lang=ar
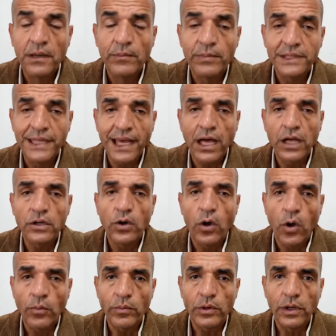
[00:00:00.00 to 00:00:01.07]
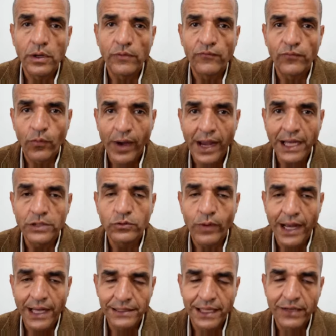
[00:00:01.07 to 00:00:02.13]
بدخن عمر آه، في 1
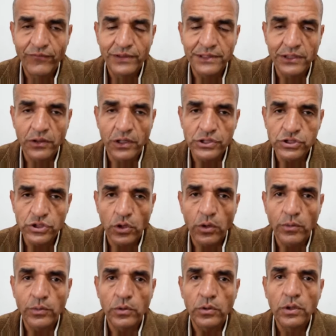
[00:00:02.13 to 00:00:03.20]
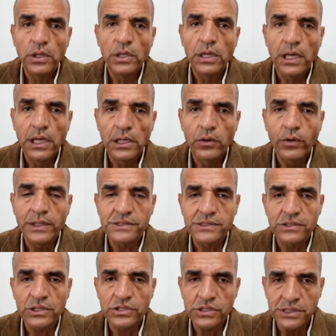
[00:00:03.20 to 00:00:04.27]
1 2023 عمره اللي هو
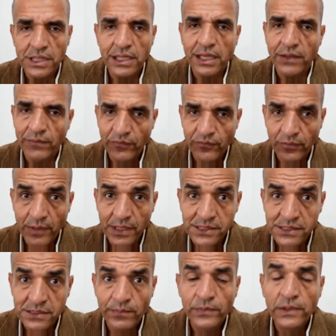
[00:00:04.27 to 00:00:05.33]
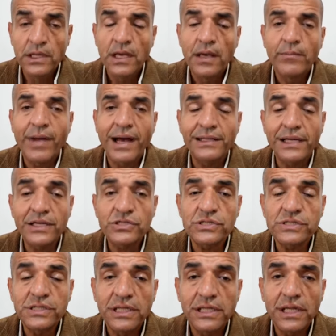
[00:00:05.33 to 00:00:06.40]
16 سنه كما في مصر بعد 10
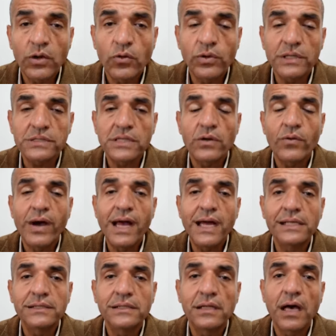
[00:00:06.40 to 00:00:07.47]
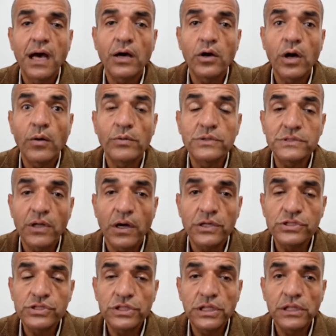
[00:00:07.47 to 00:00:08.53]
سنين هيكون اصغر واحد عمر
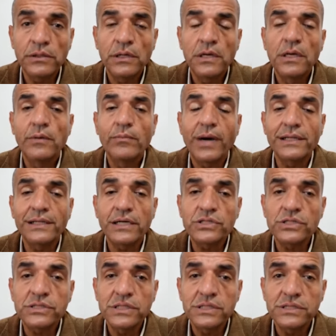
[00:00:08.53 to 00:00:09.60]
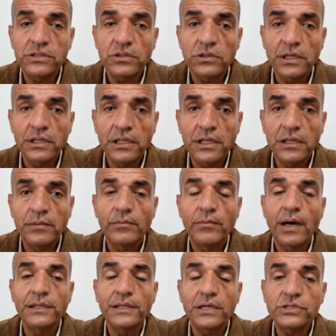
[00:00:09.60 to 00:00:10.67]
26 بعد 10 سنين 36
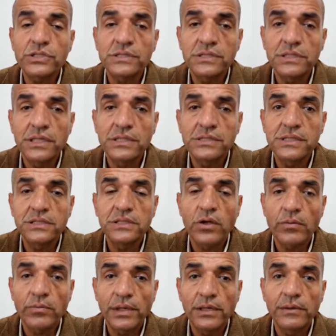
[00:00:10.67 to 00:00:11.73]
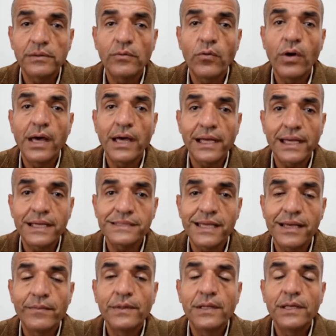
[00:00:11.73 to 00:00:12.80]
بعد 10 سنين 46
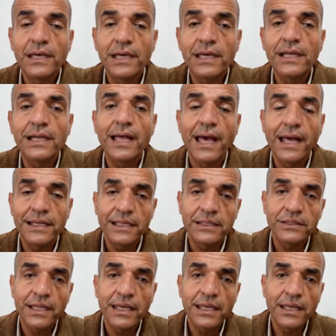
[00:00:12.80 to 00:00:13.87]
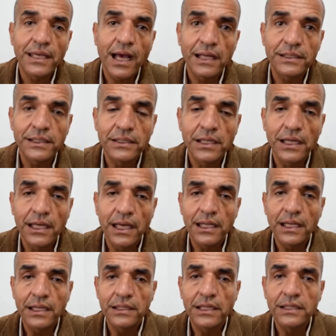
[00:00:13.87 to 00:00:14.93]
وهكذا الى ان ينتهي عدد
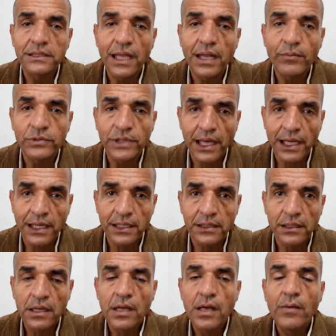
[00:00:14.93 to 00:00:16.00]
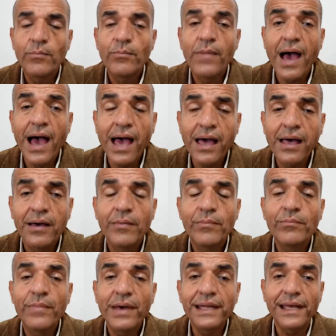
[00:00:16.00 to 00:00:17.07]
انتهى المدخنين مع
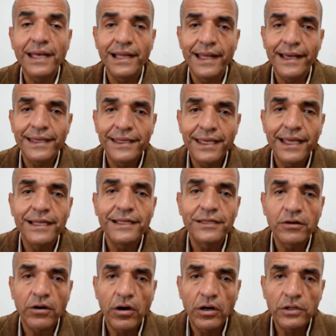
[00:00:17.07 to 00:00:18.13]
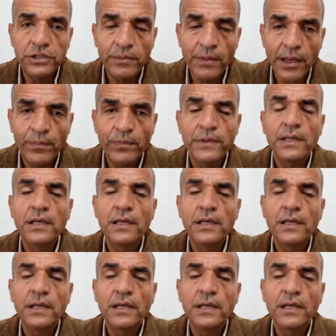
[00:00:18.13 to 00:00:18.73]
منع الاجيال القادمه